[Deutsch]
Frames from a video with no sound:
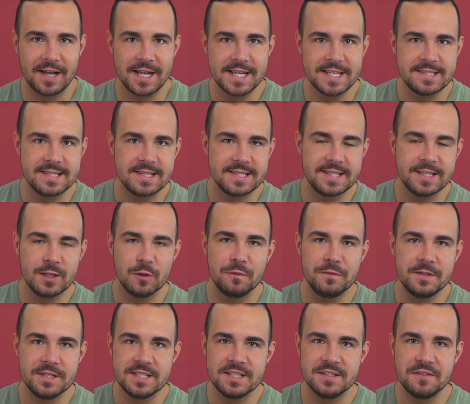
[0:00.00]
weiß, dass ich auf
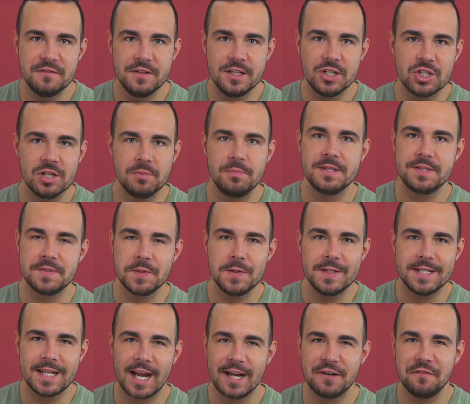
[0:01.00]
dieses Feature
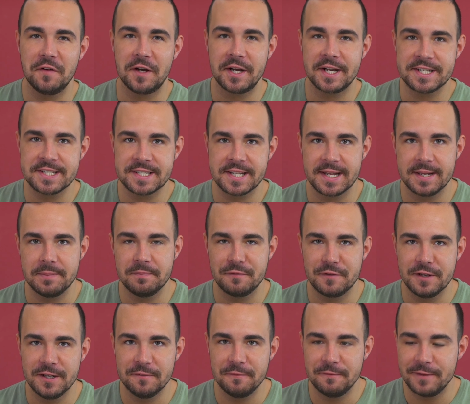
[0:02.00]
persönlich einfach extrem
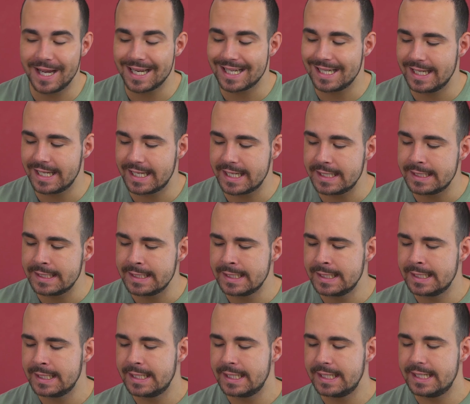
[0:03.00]
viel Wert lege.
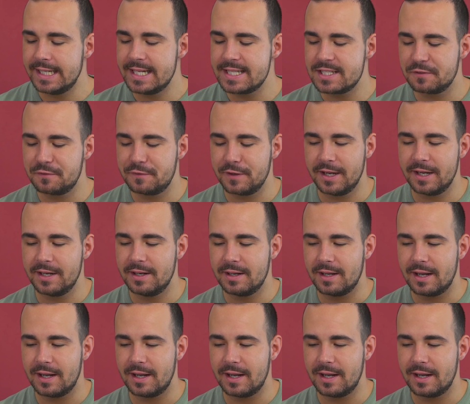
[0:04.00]
Insofern,